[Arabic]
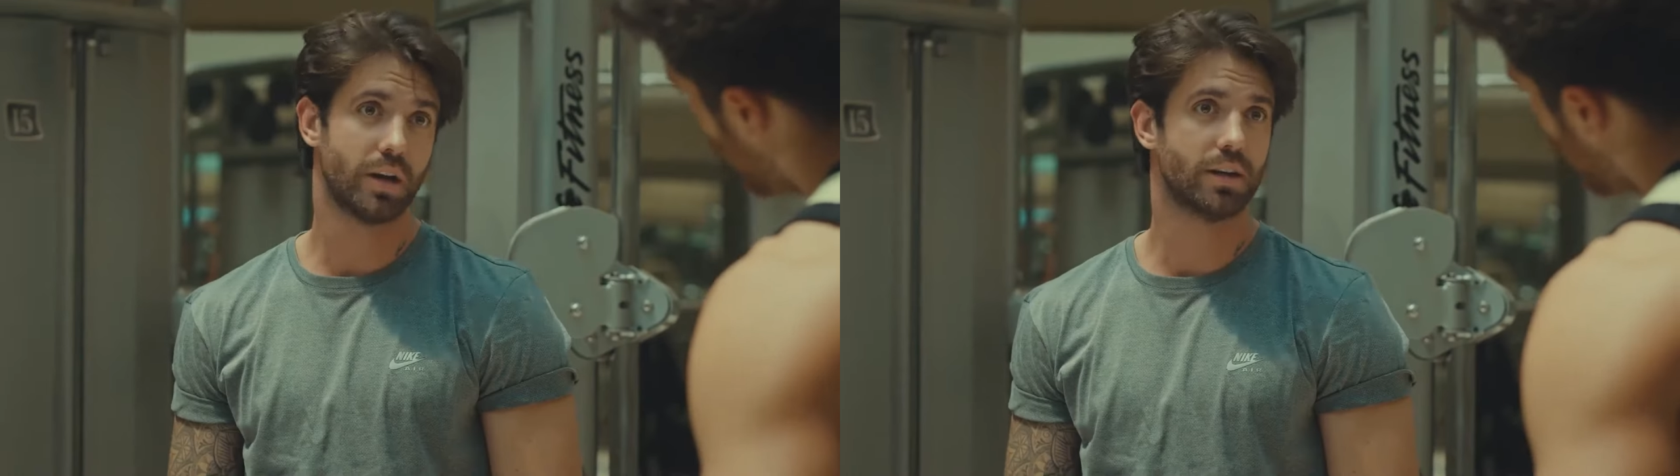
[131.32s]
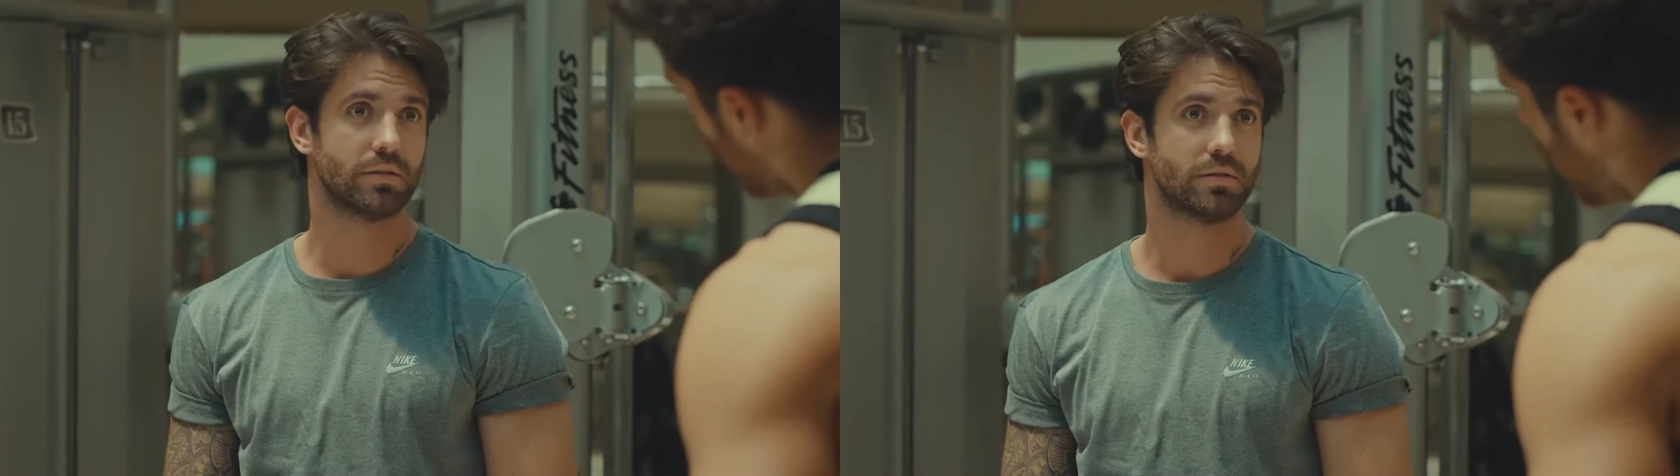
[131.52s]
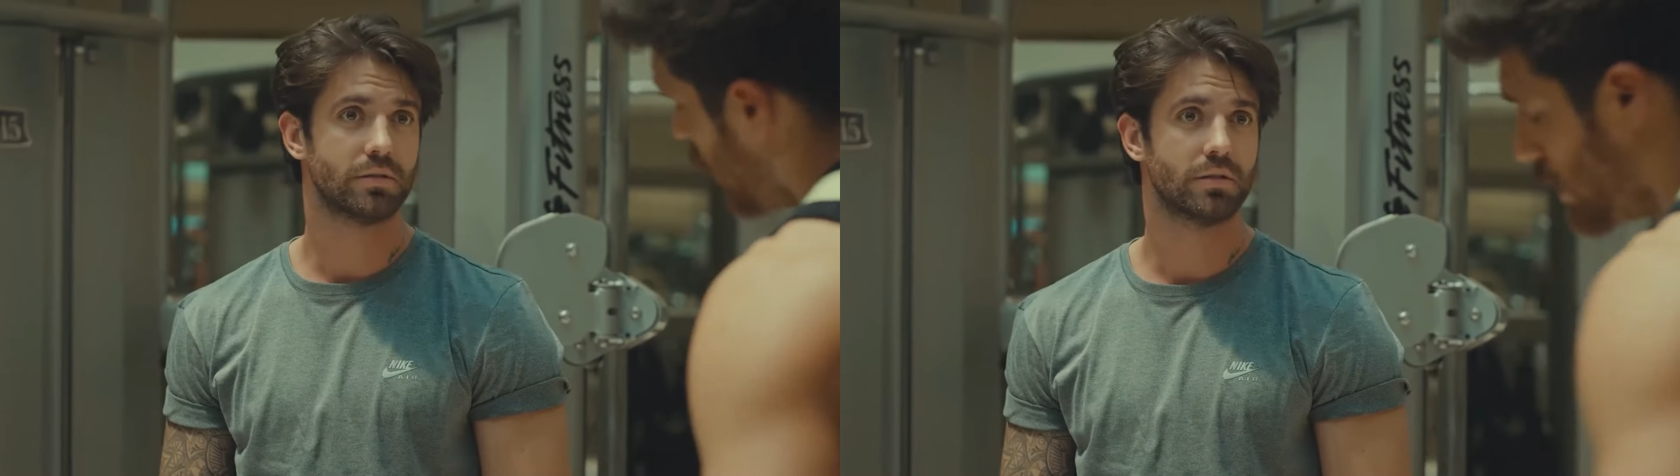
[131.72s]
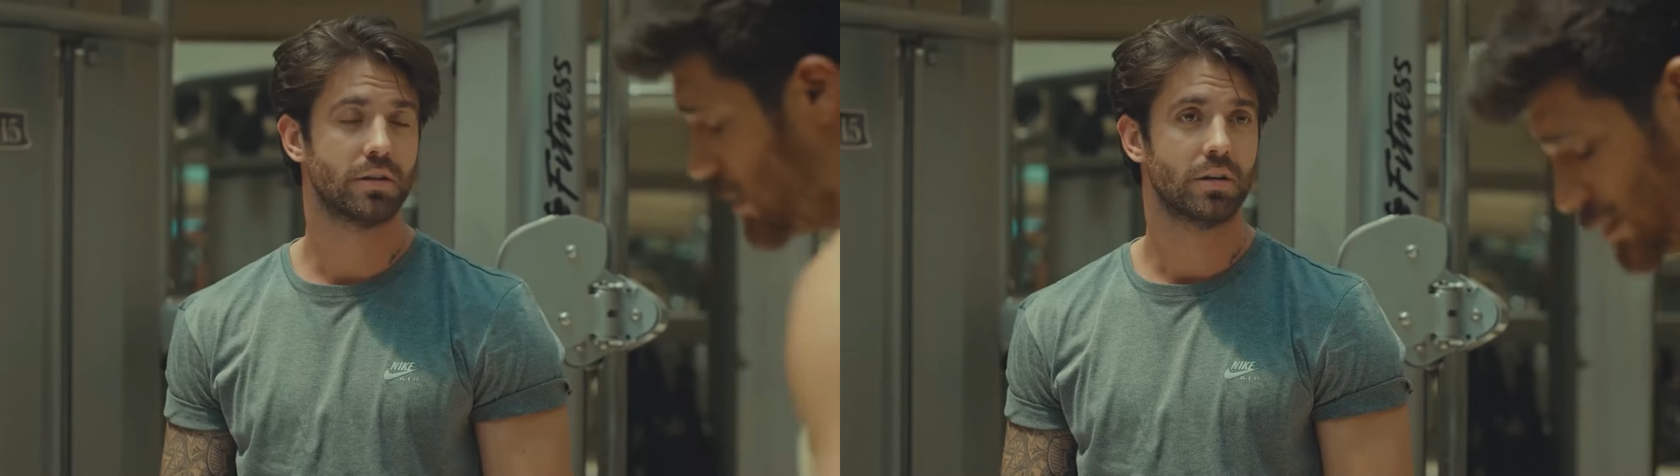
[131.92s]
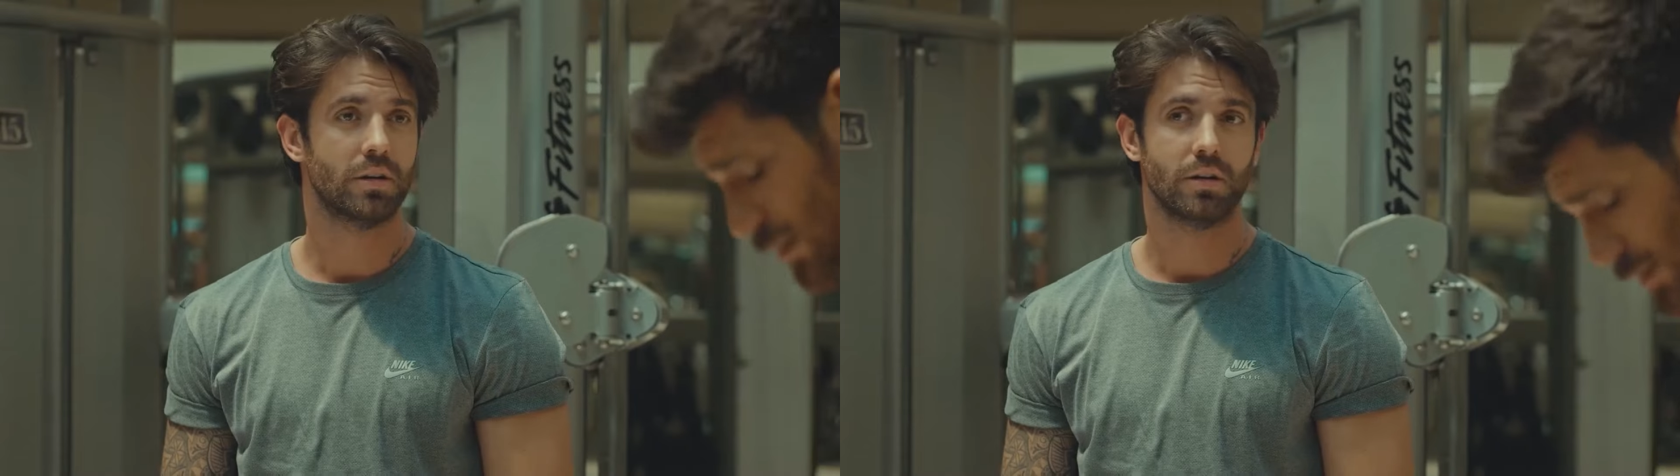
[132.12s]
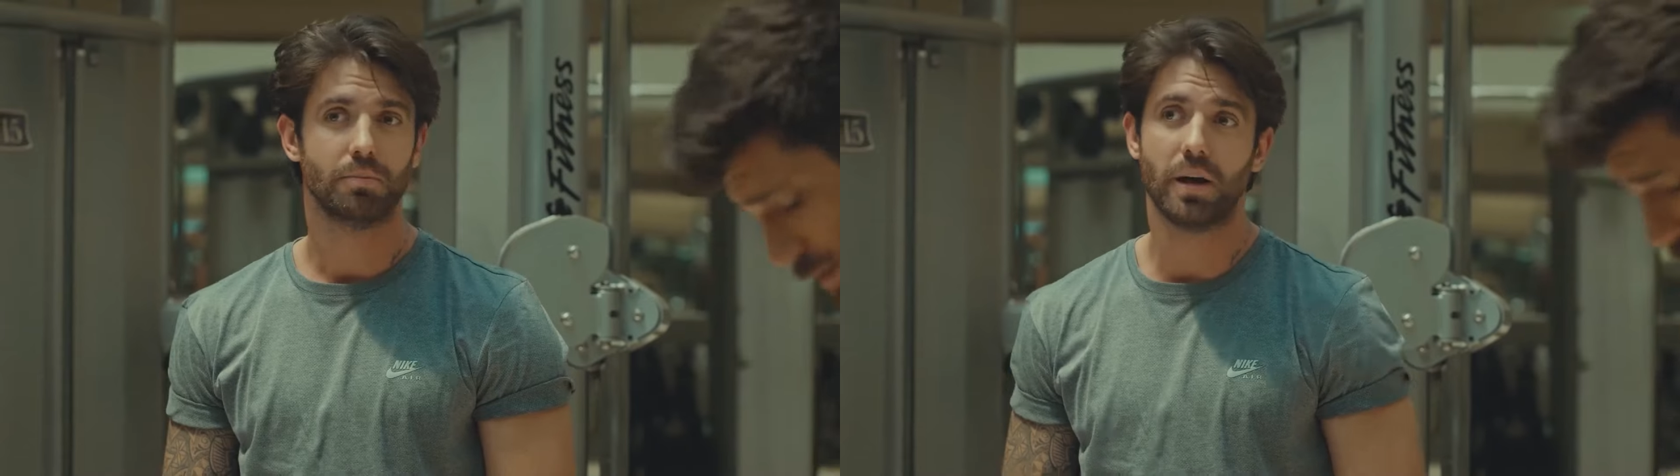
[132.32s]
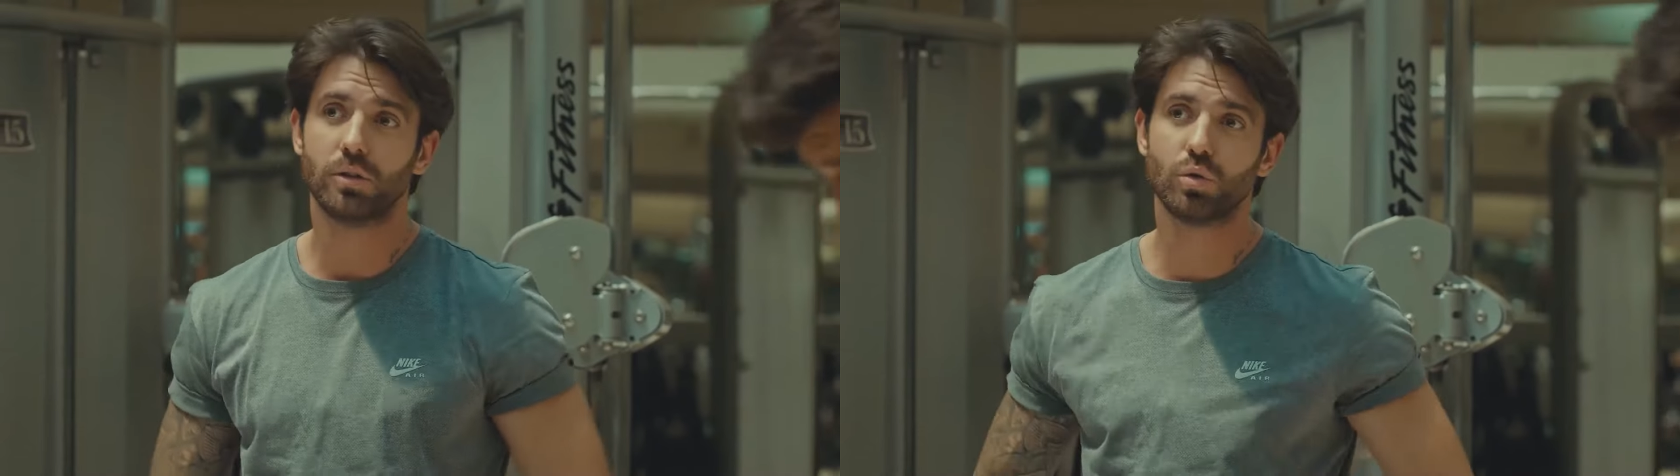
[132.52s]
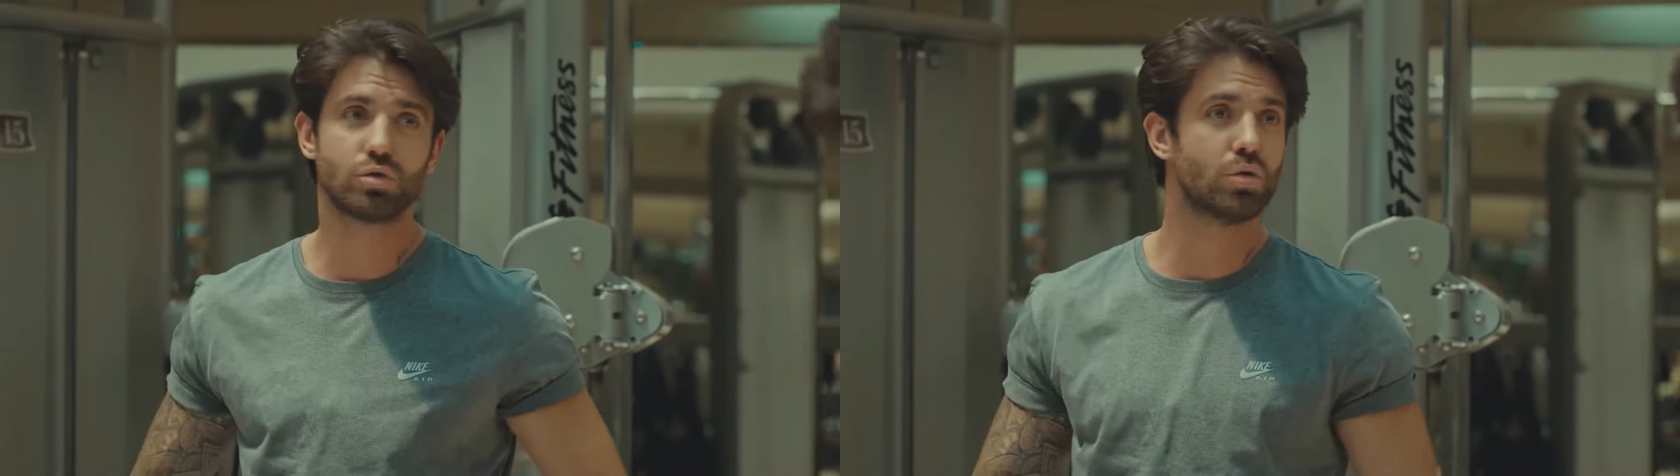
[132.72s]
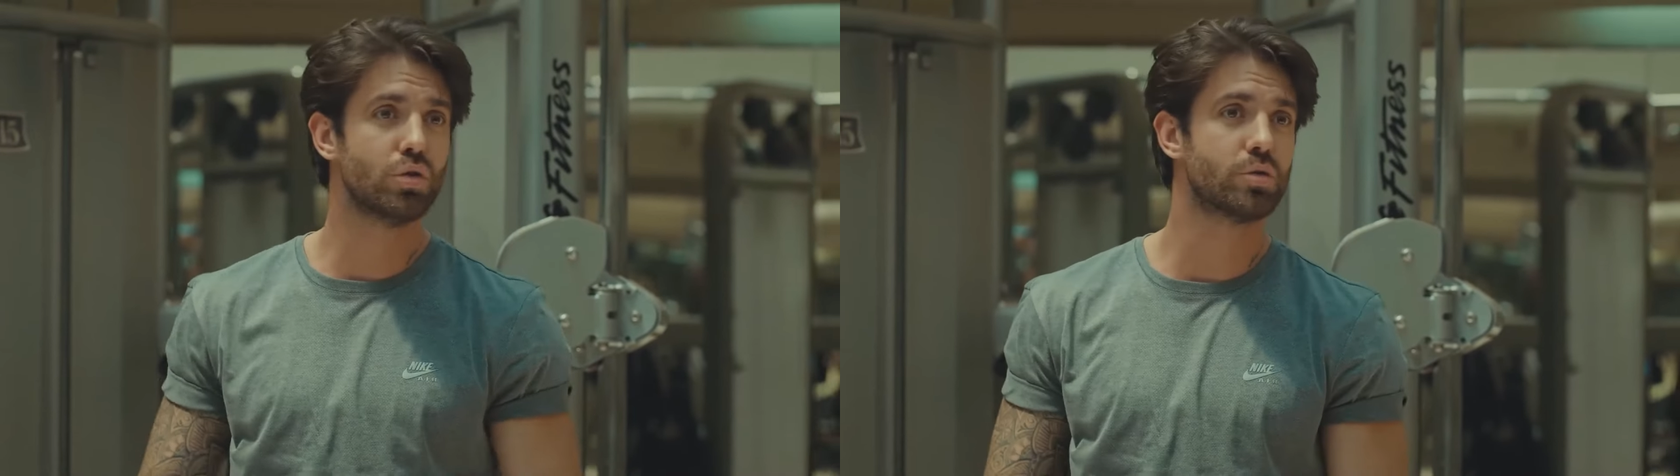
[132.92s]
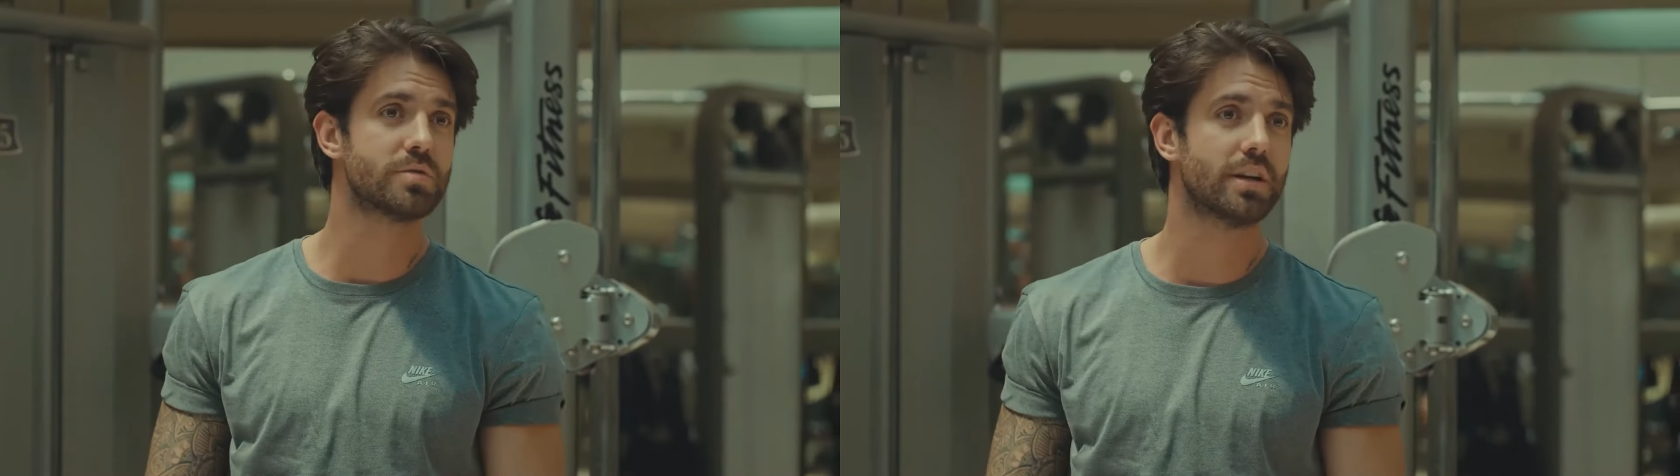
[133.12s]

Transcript: تماما انا كمان هذا